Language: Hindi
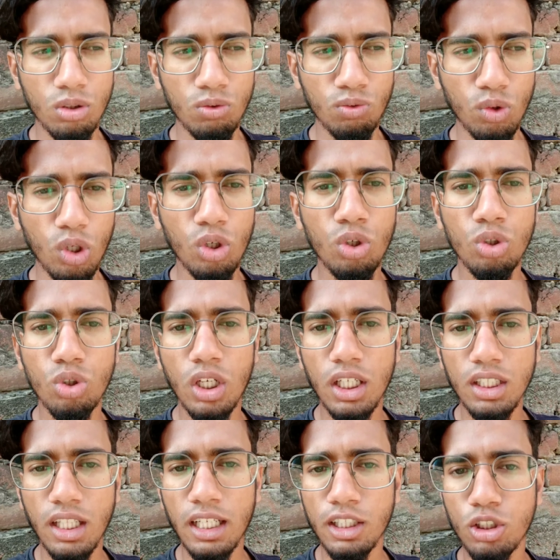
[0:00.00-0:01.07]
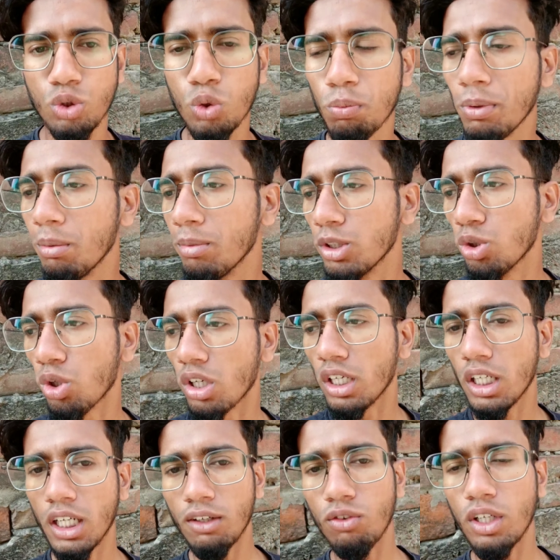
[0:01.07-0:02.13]
वो लोगों को लगता है कि यूपी में जो
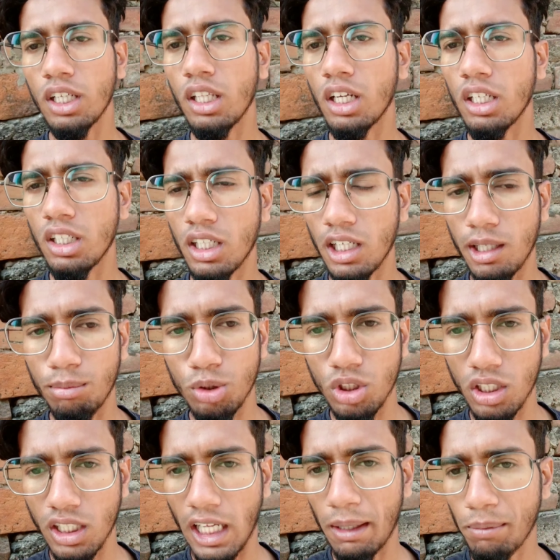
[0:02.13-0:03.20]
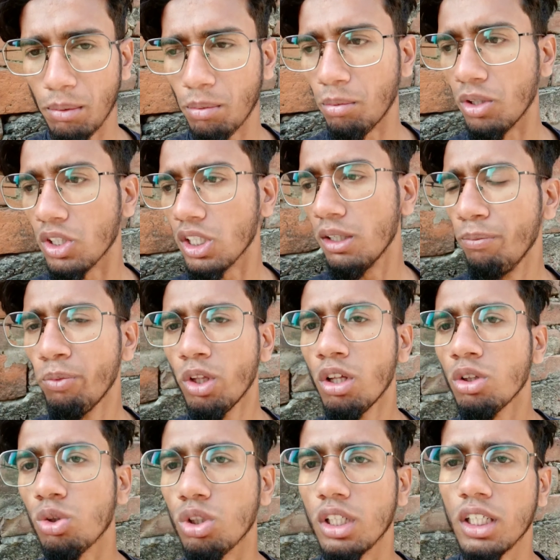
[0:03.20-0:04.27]
रेट है वही रेट के कबूतर यहाँ पे भी मिलते हैं
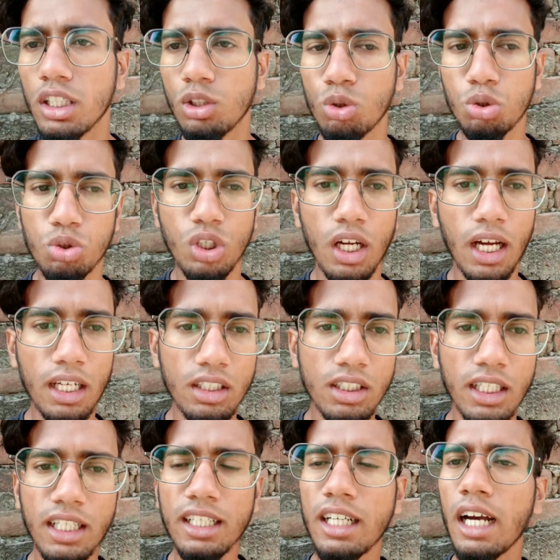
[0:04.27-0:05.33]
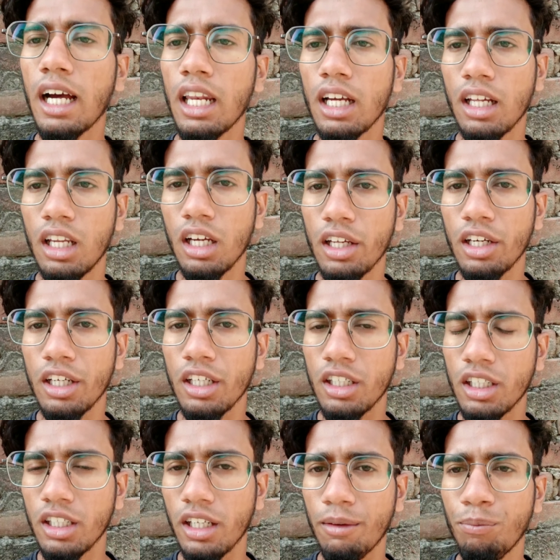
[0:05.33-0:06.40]
तो देखिए दोस्तों हर जगह का अलग अलग रेट है
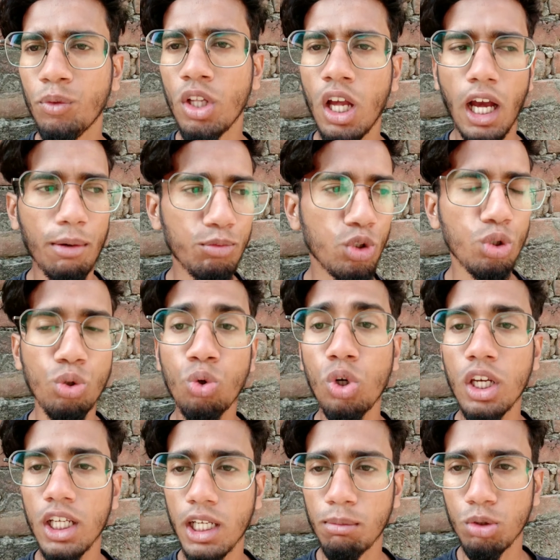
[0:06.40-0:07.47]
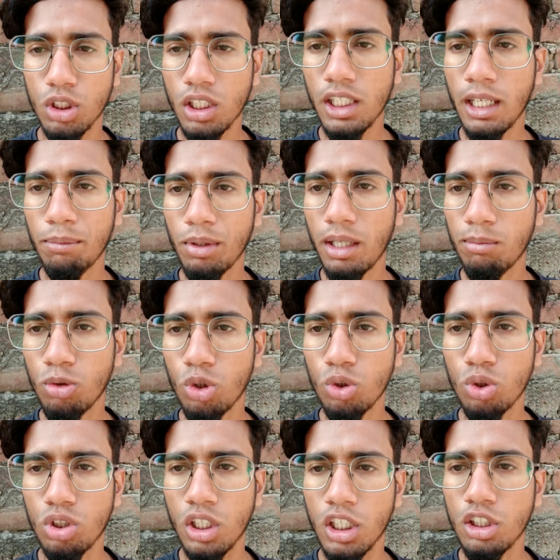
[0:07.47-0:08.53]
ठीक है ना अब जो गोले कबूतर यहाँ पे हम लोगों
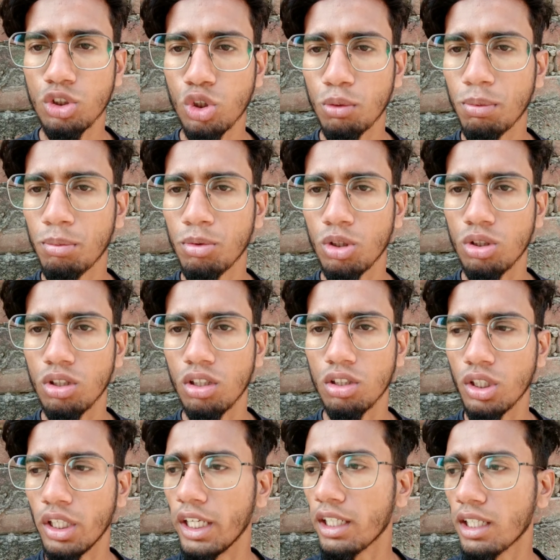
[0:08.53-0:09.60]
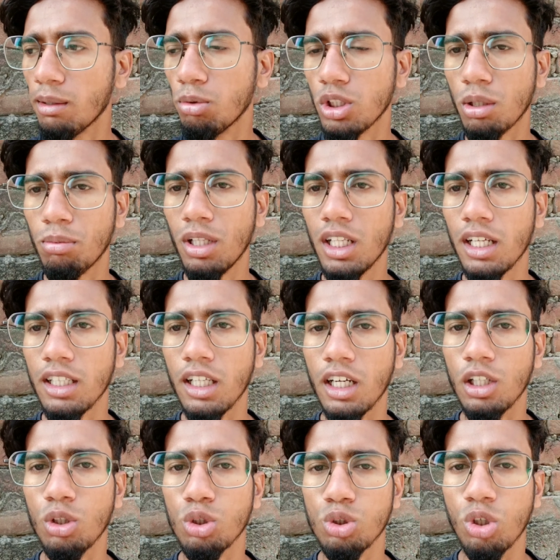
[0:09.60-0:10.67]
को डेढ़ सौ रुपये में एक कबूतर मिल जाता है ना
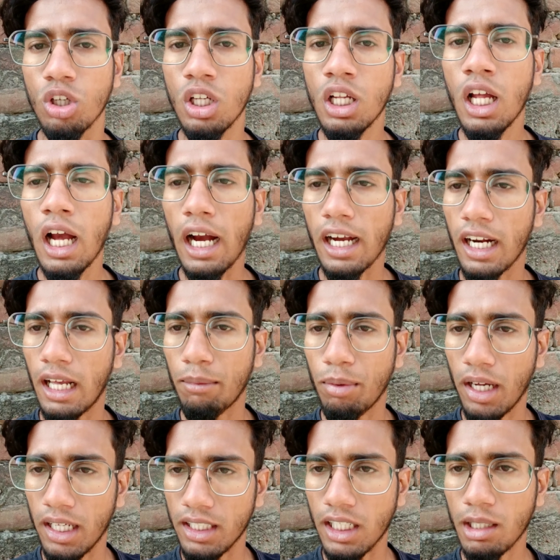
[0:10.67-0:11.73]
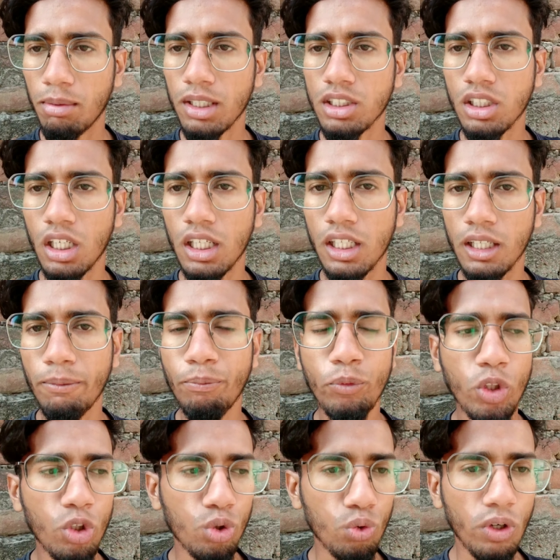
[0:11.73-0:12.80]
दोस्तों अगर आप हैदराबाद चले गए
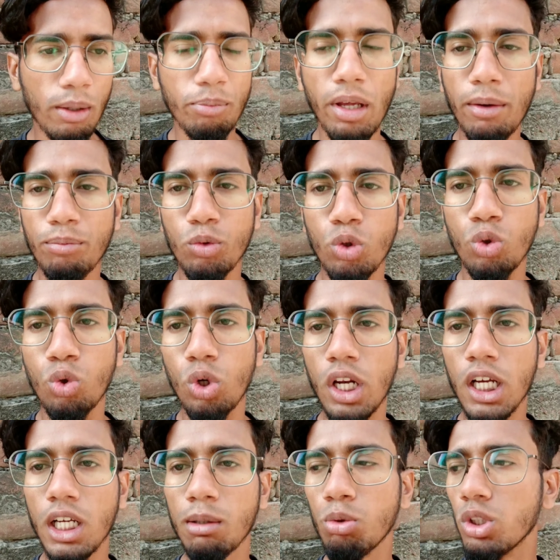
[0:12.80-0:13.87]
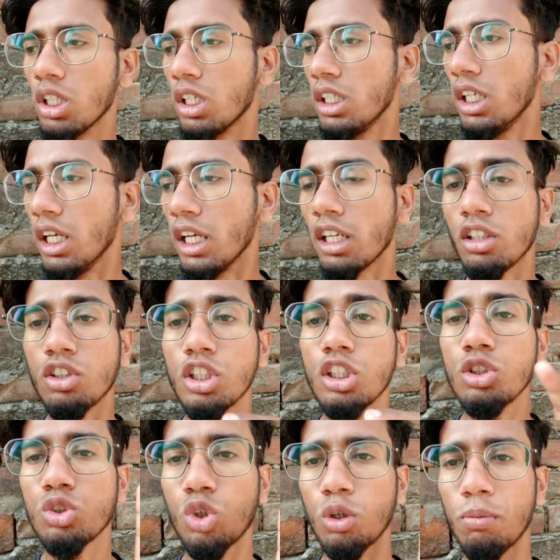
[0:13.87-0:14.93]
तो वहाँ पे आपको गोला कबूतर ही एक
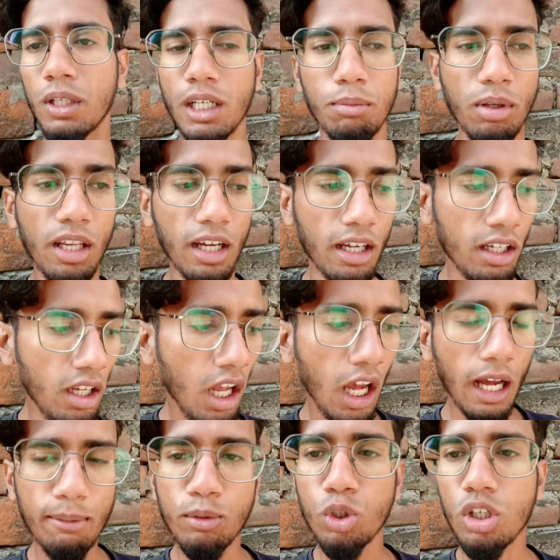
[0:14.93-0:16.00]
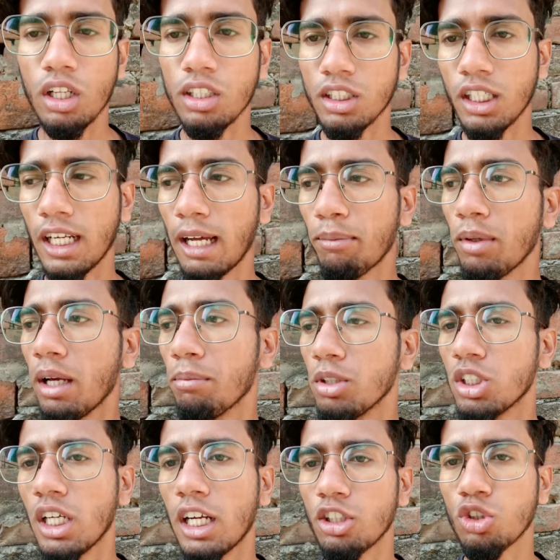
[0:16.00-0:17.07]
तीन सौ रुपये का मिलेगा अब जो कलसिरा आप यहाँ पे
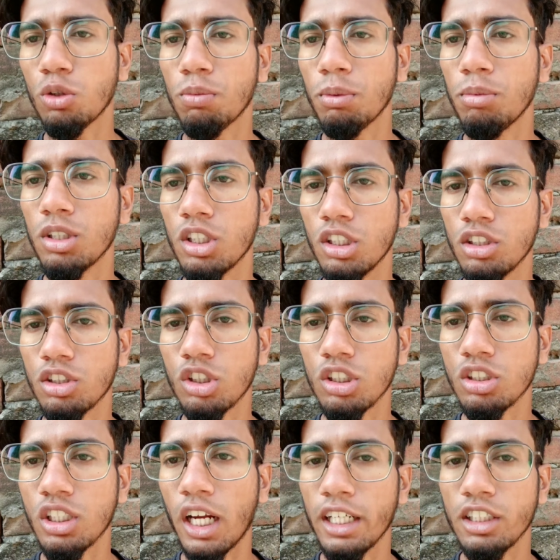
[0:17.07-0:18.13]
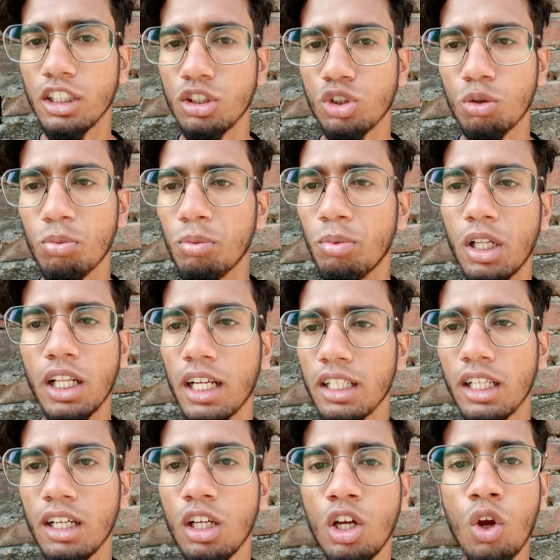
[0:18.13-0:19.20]
चार सौ रुपये में तीन सौ साढ़े तीन सौ में मिल जाता
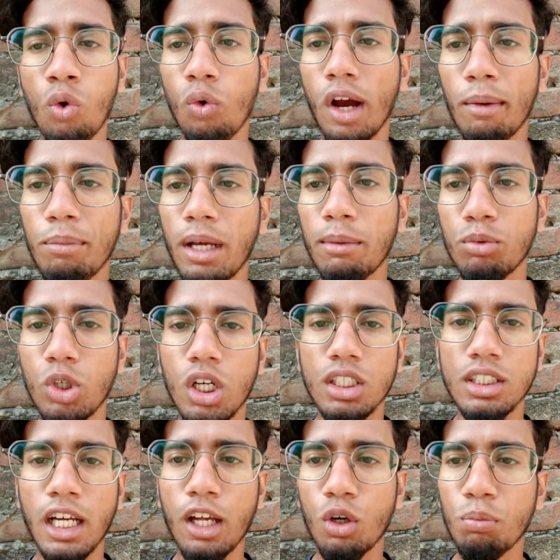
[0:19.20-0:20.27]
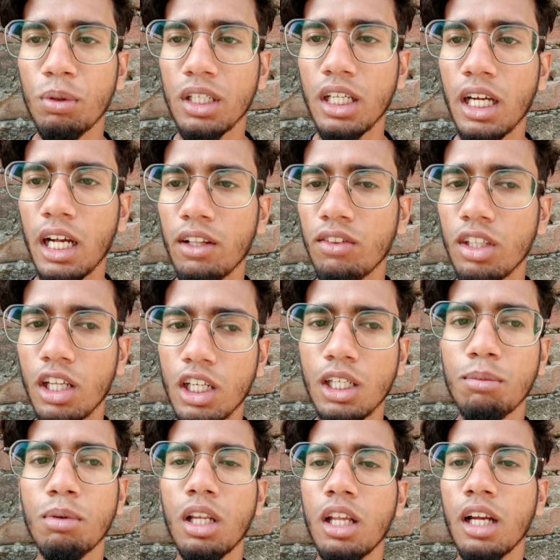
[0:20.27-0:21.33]
है वहाँ पे आपको हज़ार रुपये के अंदर ही
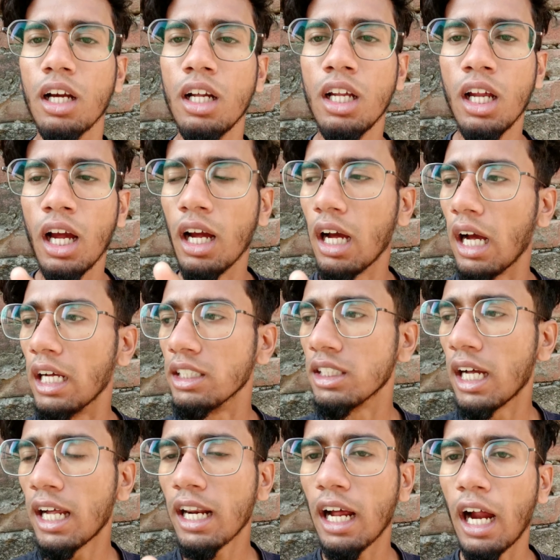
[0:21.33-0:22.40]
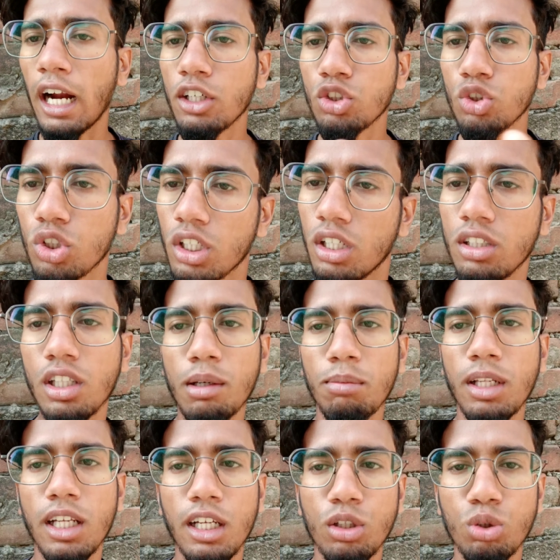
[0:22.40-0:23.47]
मिलेगा हज़ार आठ के अंदर
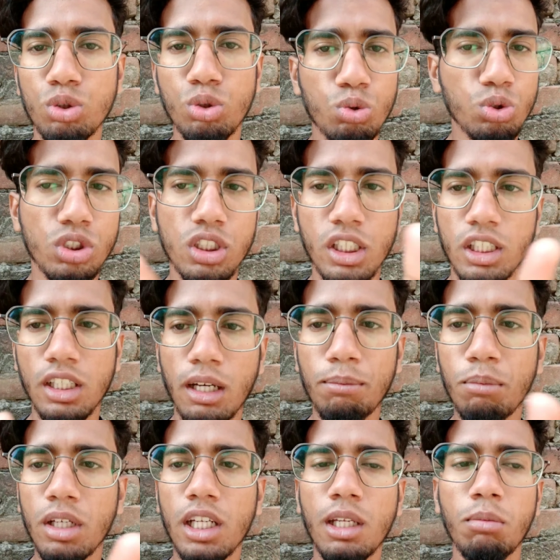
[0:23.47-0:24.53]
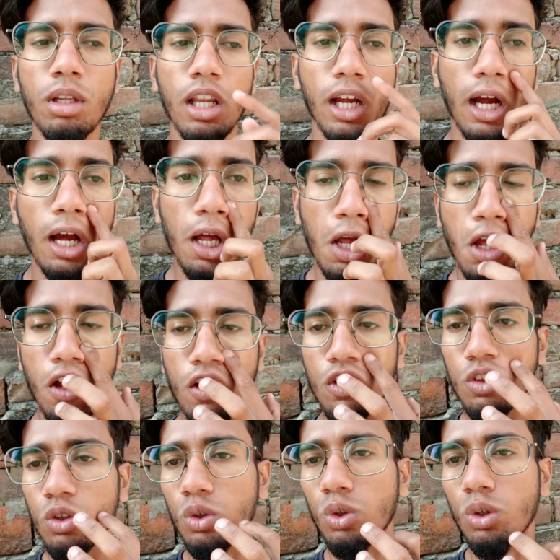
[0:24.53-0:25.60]
मिलेगा दोस्तों उससे कम में नहीं मिलेगा
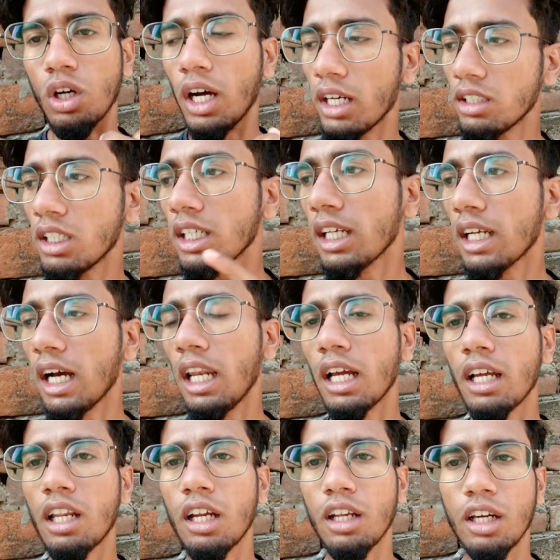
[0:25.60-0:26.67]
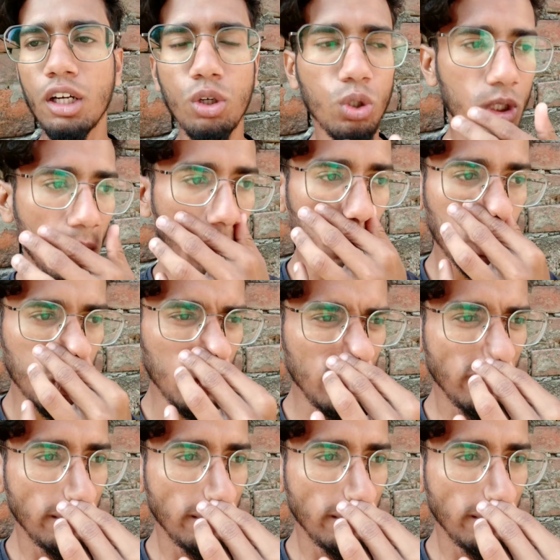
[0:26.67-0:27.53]
तो हर जगह का अलग अलग रेट होता है दोस्तों